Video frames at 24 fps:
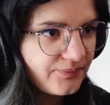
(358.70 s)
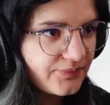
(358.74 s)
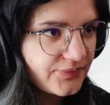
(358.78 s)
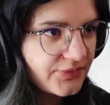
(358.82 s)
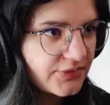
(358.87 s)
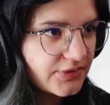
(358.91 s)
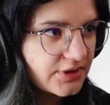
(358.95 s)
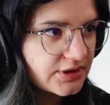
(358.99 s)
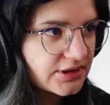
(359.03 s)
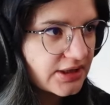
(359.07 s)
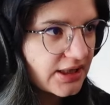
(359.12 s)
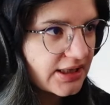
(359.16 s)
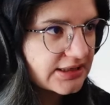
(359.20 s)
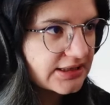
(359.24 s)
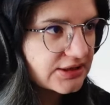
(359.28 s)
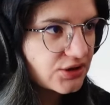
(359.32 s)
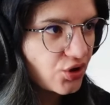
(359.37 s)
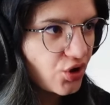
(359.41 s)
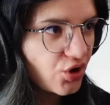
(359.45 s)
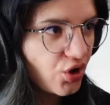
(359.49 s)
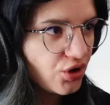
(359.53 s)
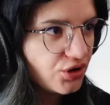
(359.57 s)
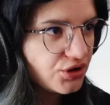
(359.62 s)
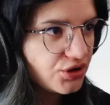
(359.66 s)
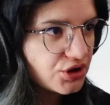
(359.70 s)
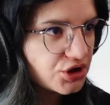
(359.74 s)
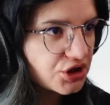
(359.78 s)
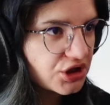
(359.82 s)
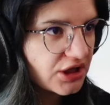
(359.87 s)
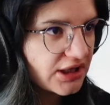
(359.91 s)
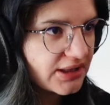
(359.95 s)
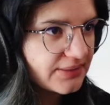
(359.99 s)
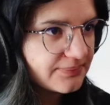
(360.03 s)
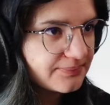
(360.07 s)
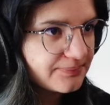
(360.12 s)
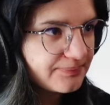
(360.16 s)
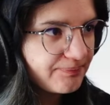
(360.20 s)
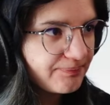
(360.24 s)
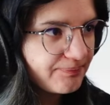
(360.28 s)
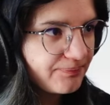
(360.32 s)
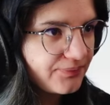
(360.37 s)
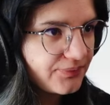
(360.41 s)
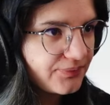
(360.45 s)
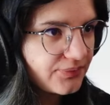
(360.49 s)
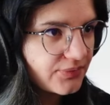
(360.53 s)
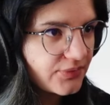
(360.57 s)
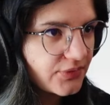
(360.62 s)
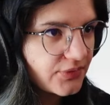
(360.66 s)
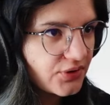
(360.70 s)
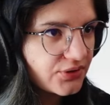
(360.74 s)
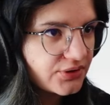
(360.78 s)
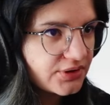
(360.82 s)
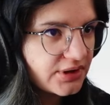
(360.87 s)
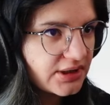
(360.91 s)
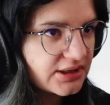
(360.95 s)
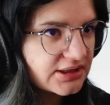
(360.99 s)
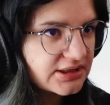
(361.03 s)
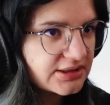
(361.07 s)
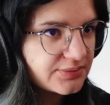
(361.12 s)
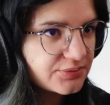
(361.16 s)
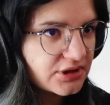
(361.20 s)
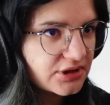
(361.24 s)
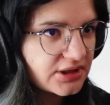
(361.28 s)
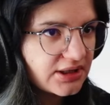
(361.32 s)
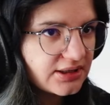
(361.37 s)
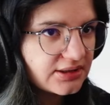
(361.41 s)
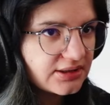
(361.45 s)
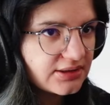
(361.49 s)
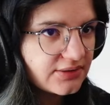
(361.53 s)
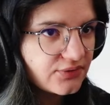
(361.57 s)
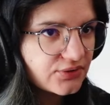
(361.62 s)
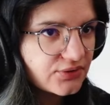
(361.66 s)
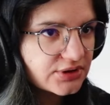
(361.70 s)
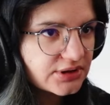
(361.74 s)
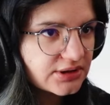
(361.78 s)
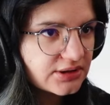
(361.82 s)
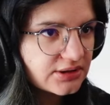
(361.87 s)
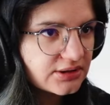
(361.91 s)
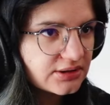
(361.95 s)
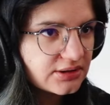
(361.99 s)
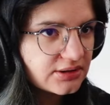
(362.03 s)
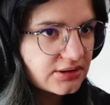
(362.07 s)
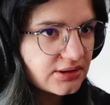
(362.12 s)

Zaraz dokończę. Od teraz sprzedaję nawozy